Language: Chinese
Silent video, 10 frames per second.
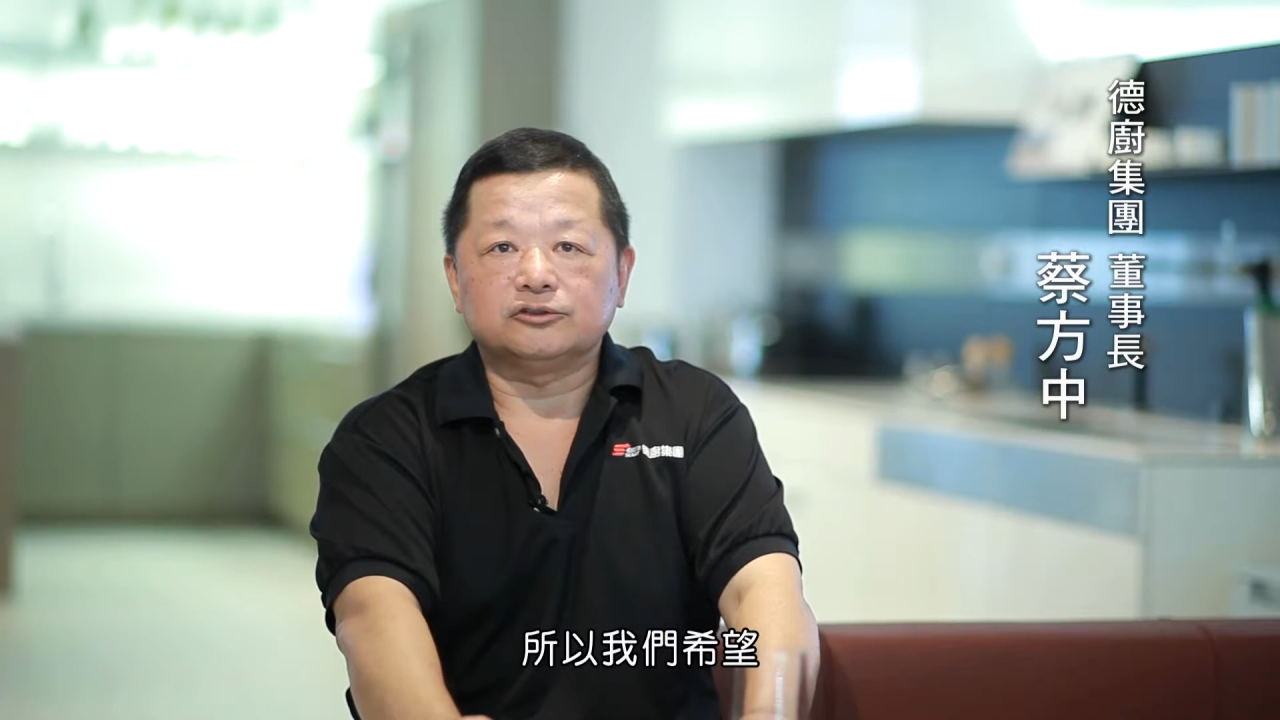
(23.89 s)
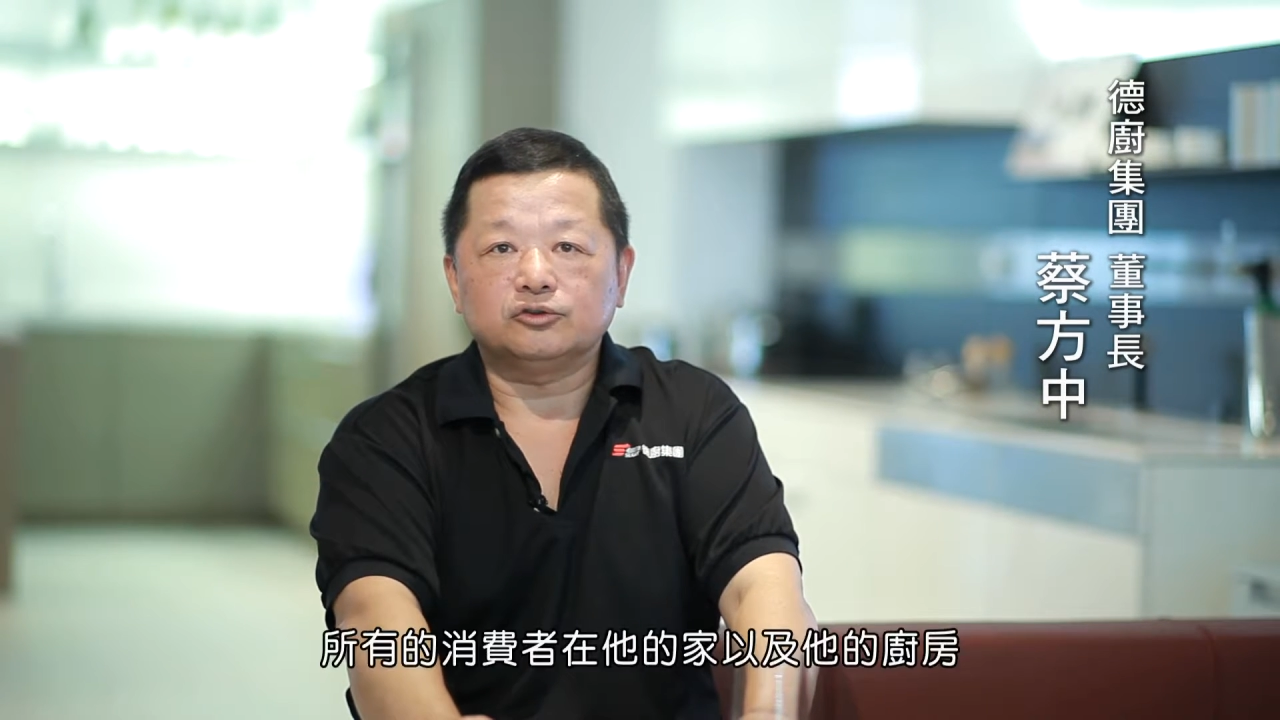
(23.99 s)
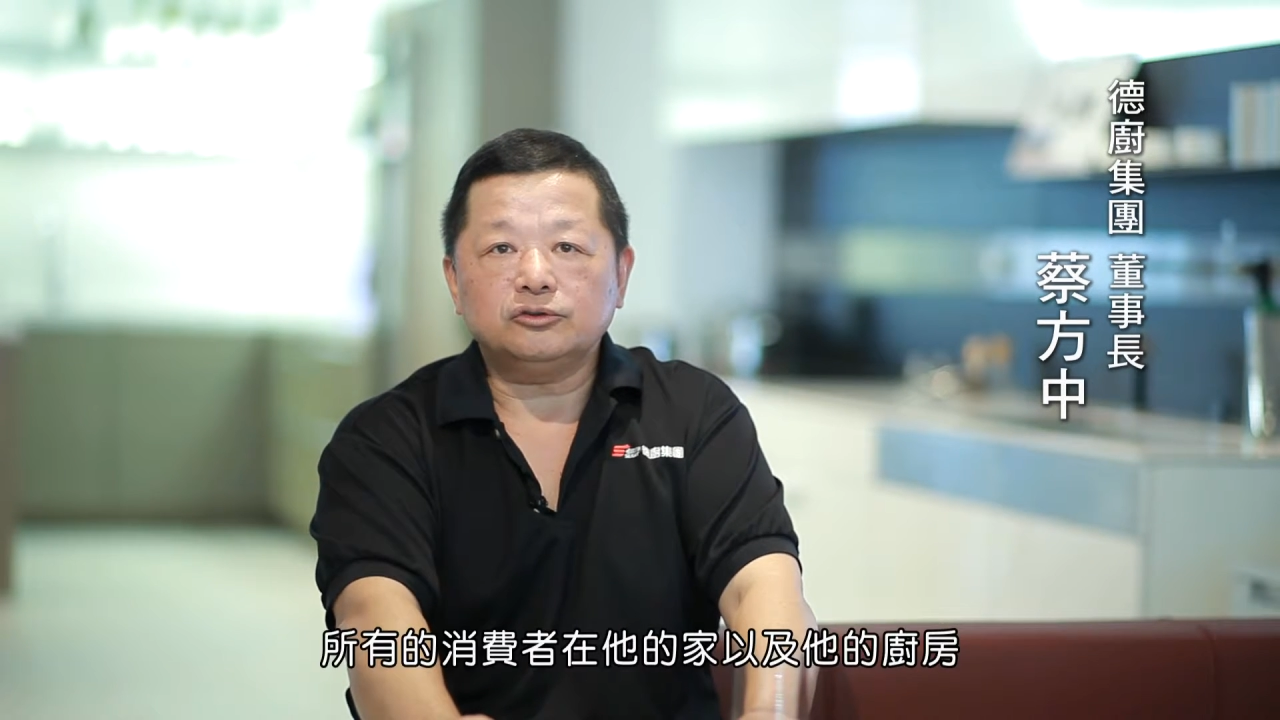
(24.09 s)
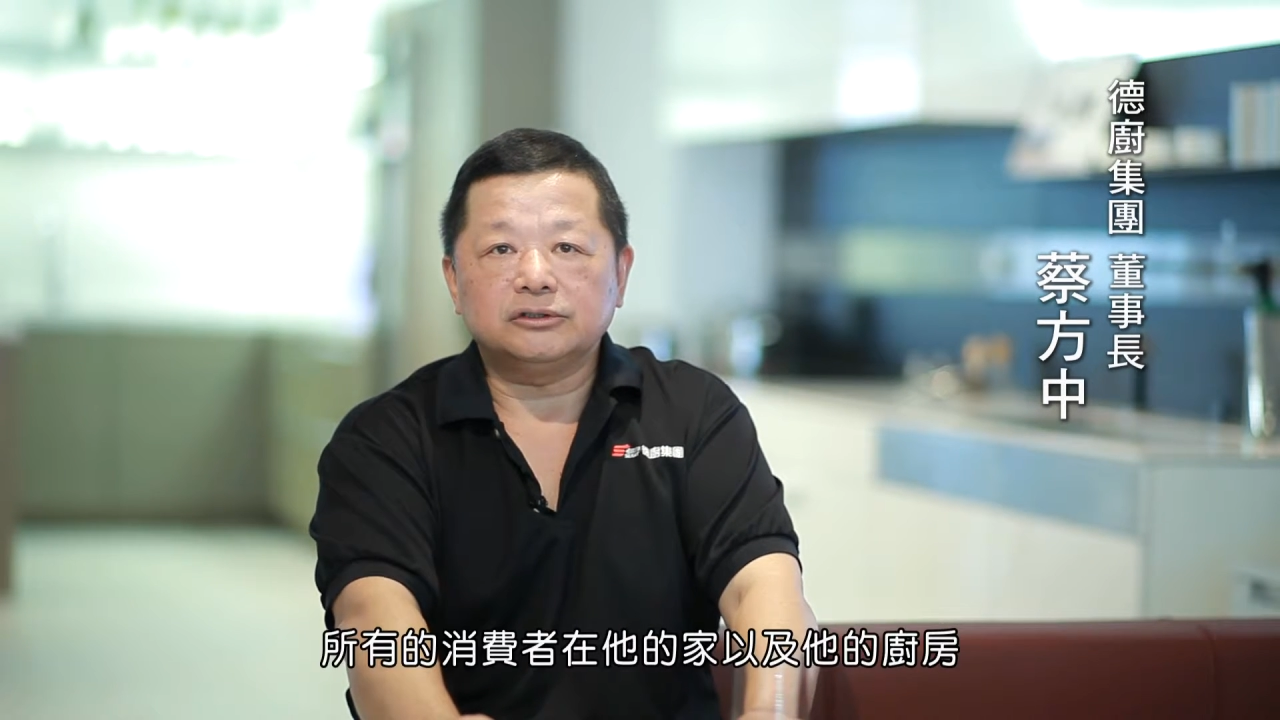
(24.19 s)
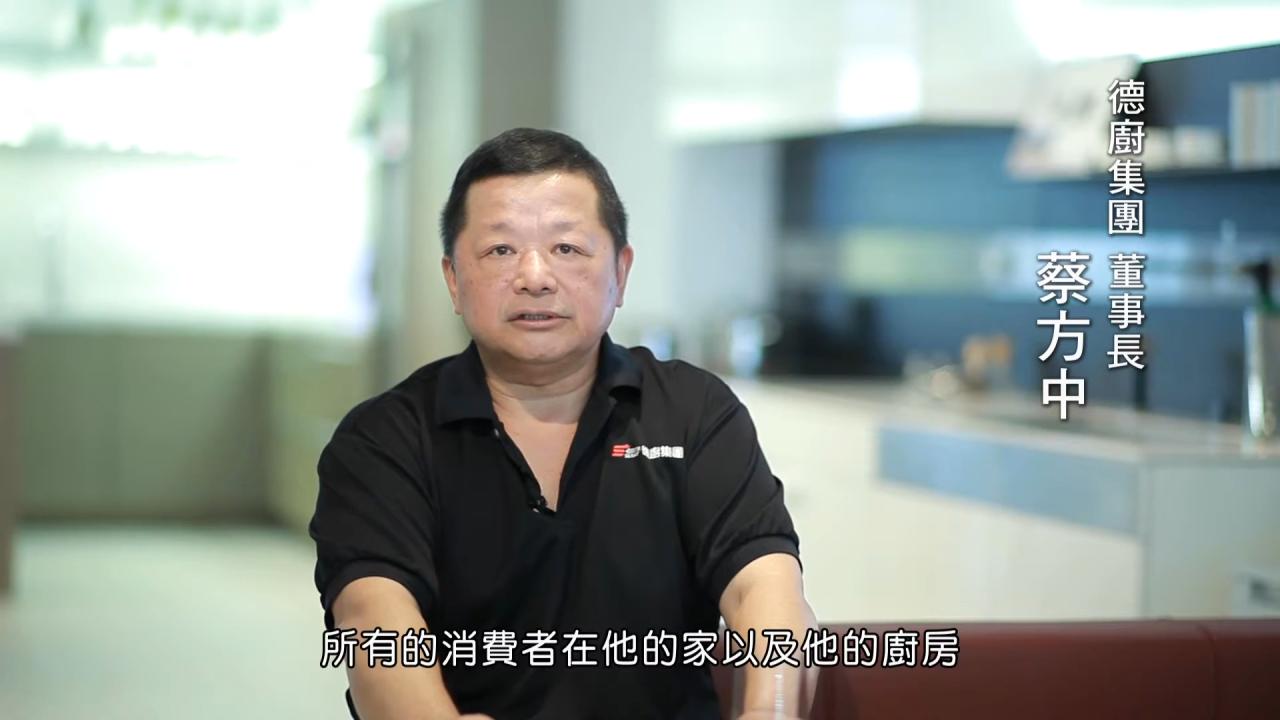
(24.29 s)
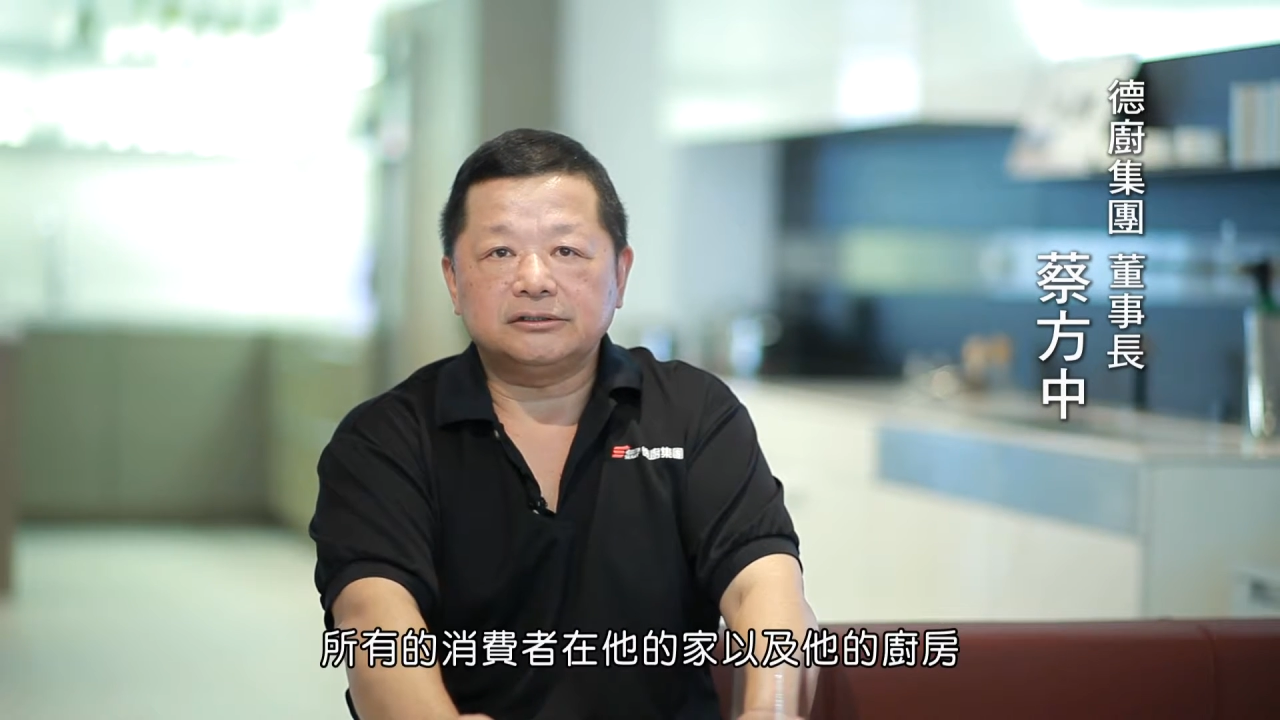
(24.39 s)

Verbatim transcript: 所有的